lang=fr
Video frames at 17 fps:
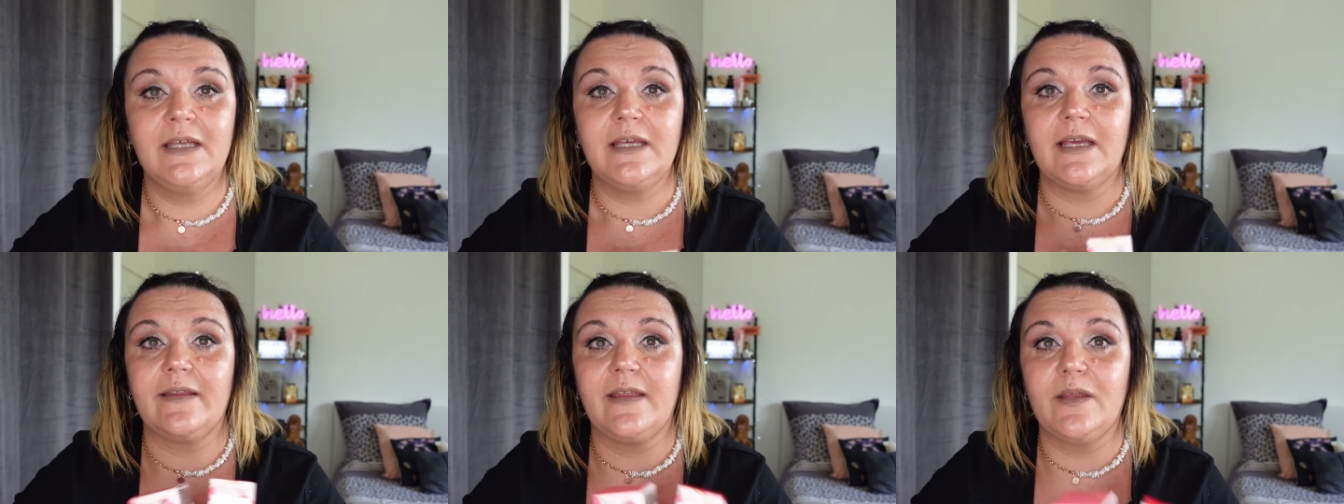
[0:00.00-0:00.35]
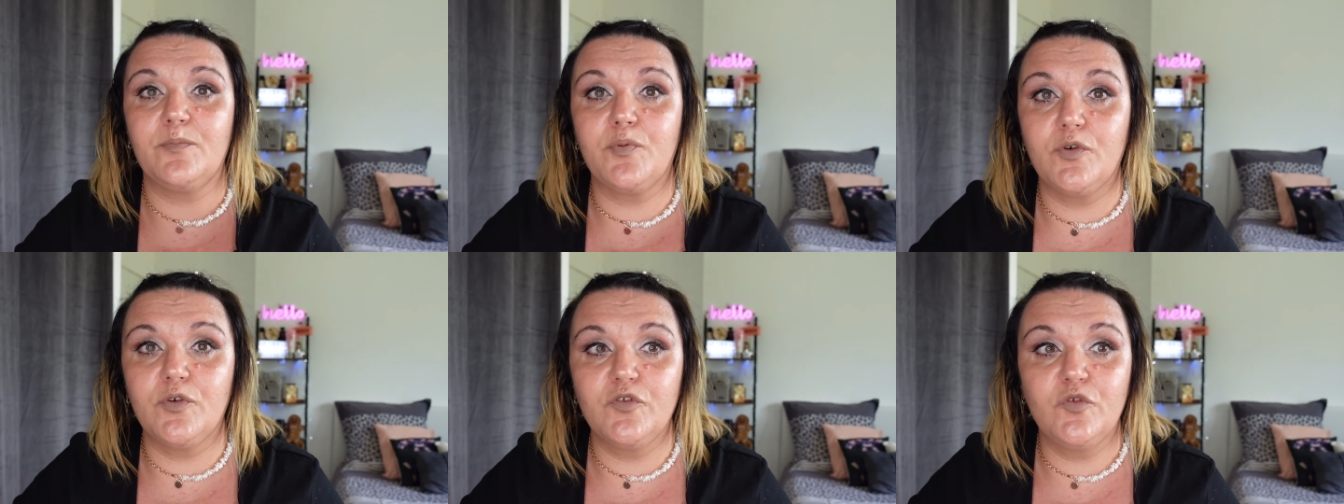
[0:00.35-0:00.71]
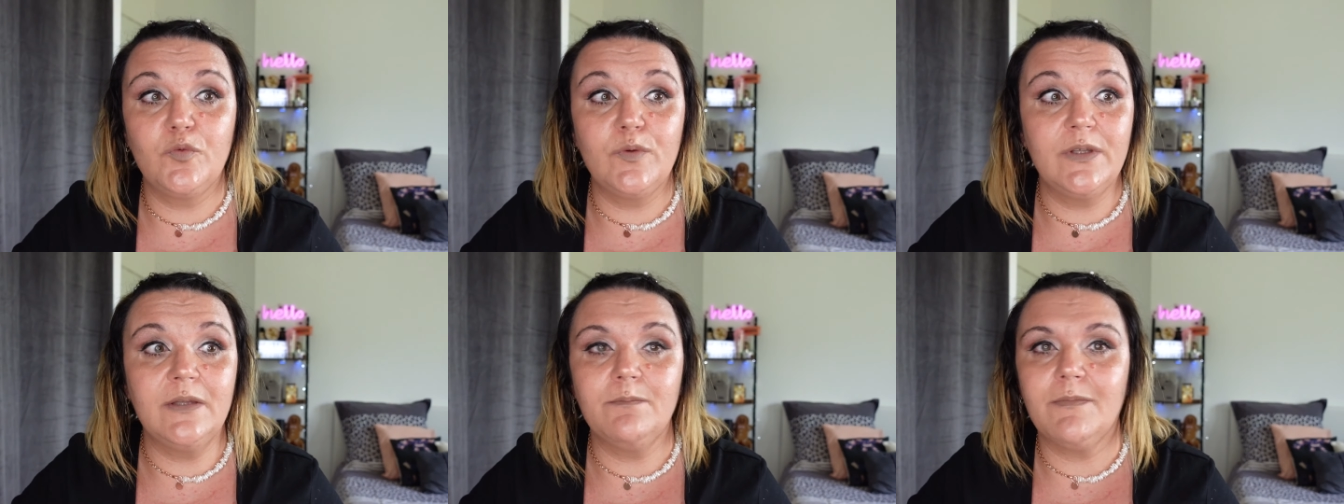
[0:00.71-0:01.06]
Il y a des
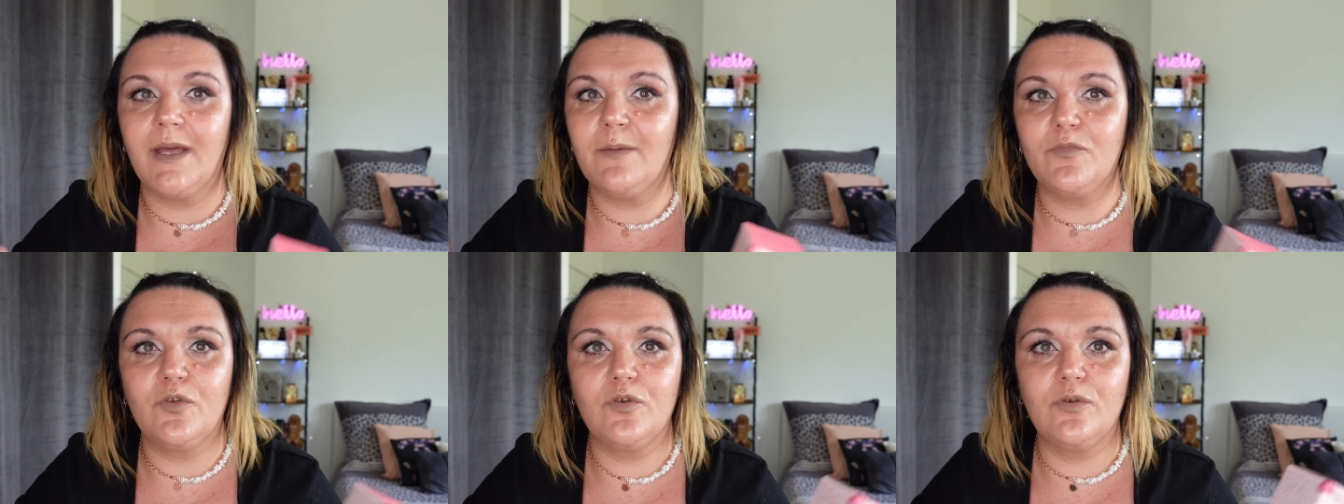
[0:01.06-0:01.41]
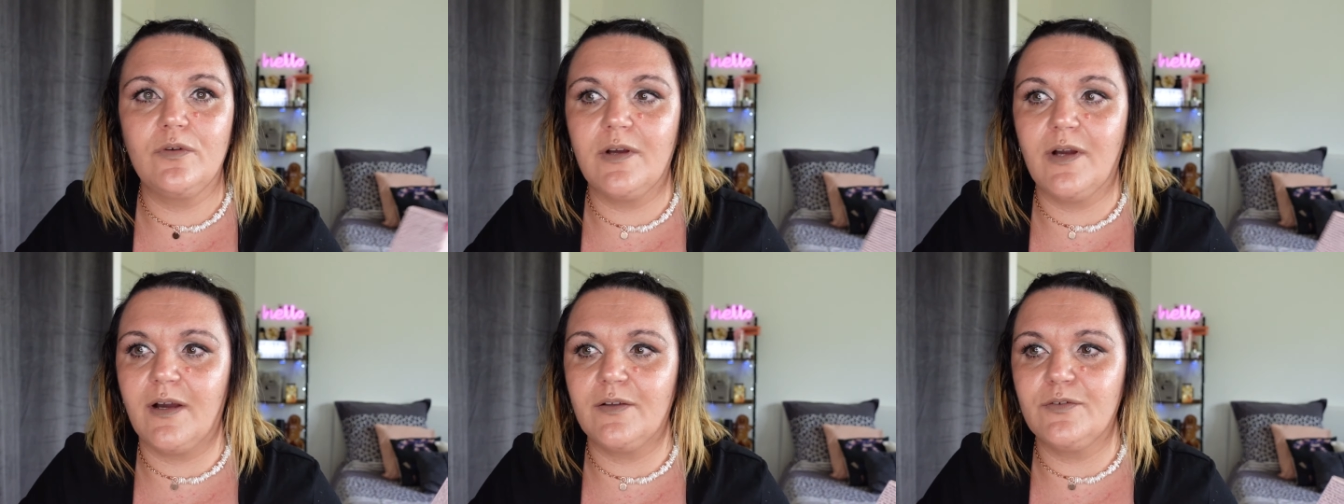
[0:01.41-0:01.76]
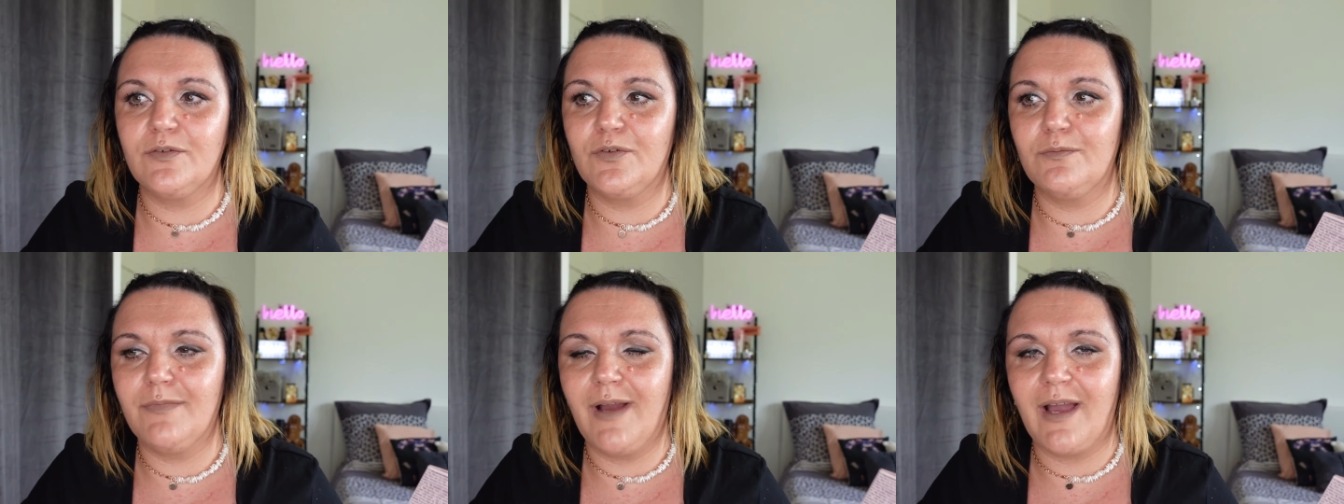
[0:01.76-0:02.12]
produits même de
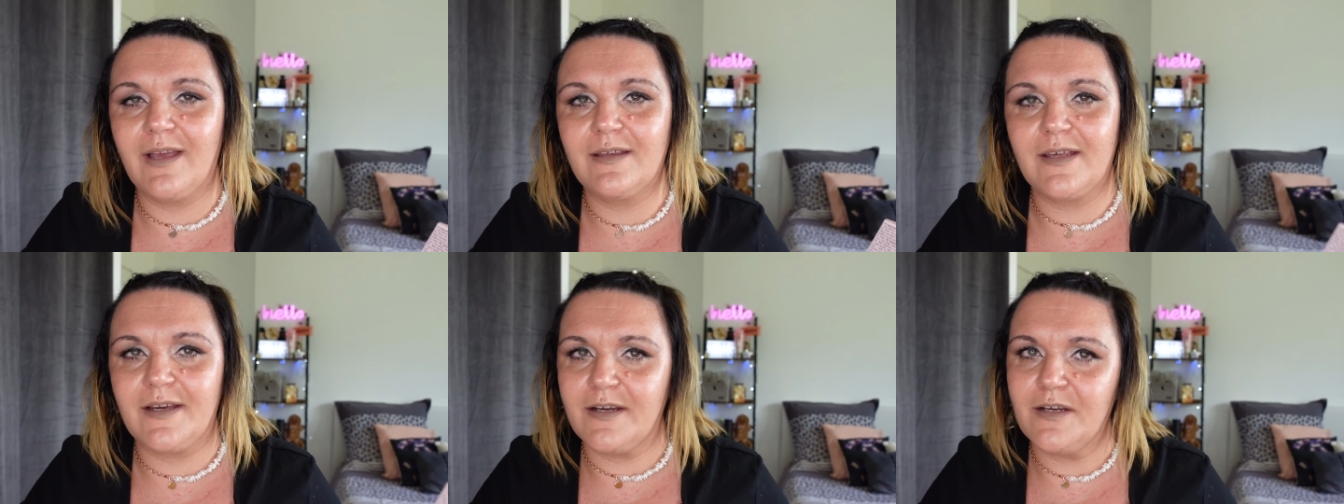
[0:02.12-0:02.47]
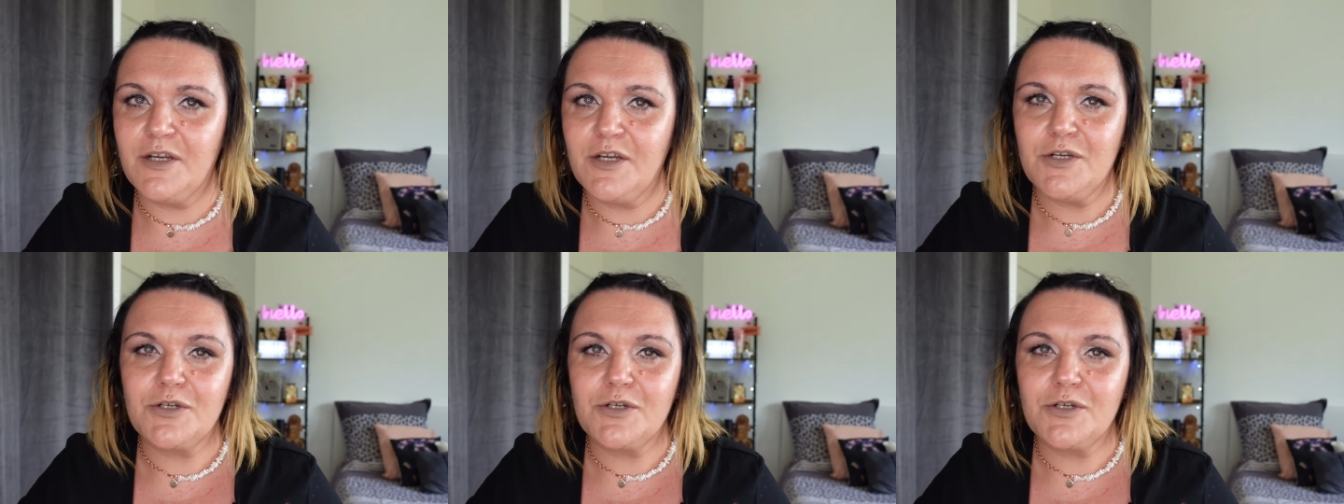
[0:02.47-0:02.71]
grandes marques hein,